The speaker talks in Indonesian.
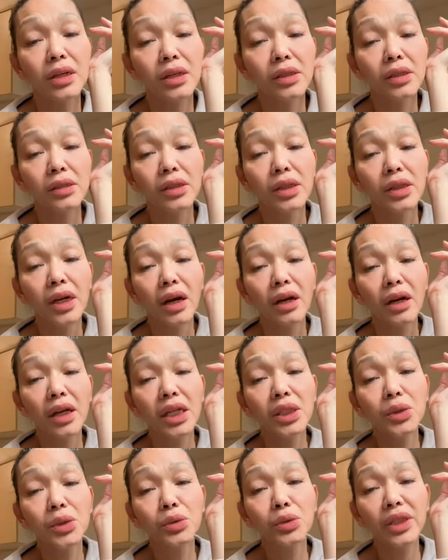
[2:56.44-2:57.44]
rindu
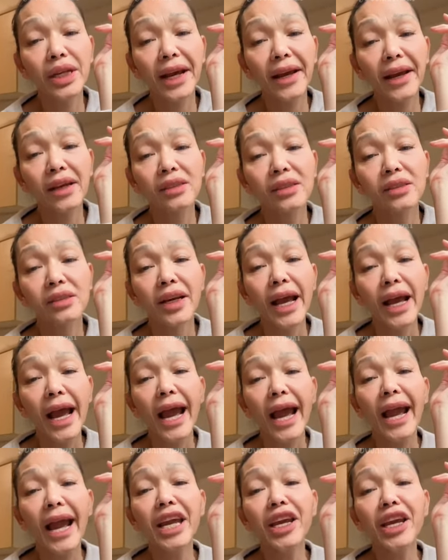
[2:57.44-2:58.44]
deh eh
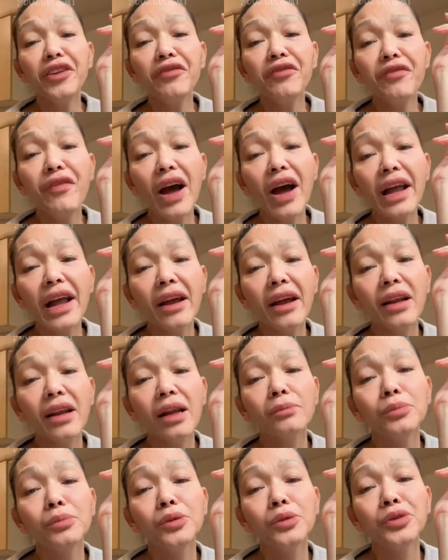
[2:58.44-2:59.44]
Ivan anak
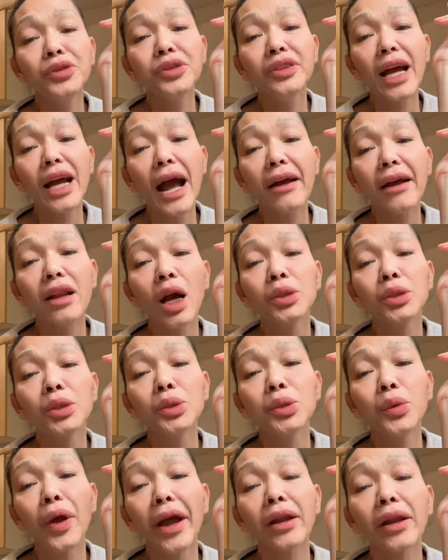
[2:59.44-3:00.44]
bunda anak gue
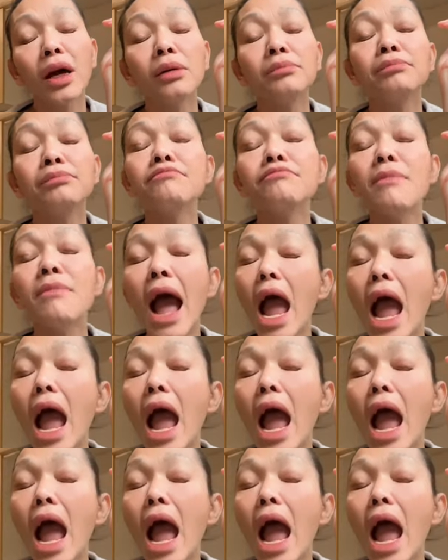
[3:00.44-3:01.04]
anak emak